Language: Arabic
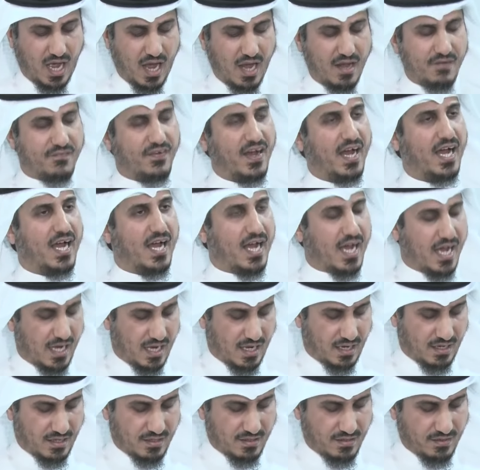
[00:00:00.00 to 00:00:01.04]

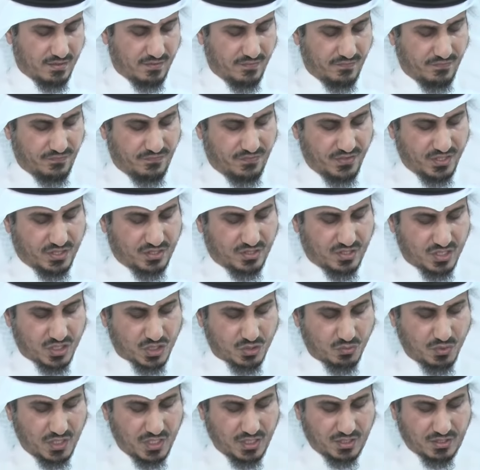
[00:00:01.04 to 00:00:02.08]
الفعاله في
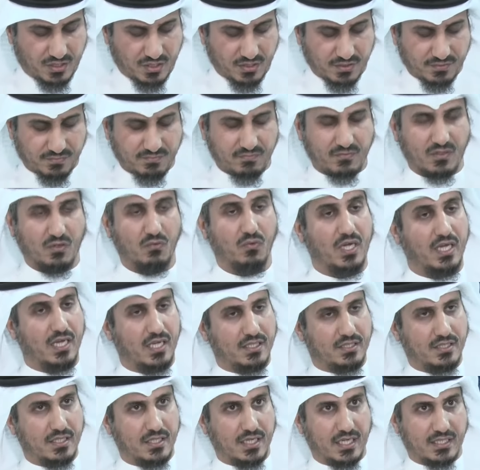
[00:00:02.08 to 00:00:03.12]
التصويت
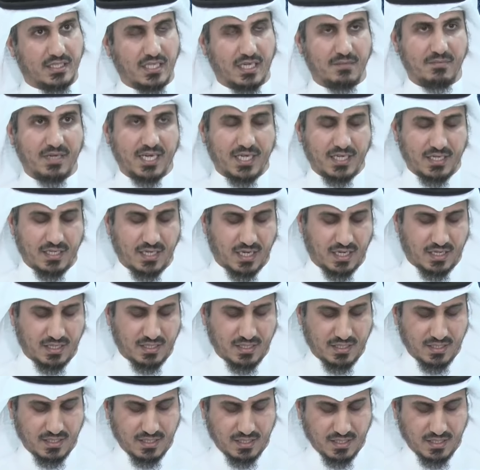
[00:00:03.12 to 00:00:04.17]
والتي نتمنى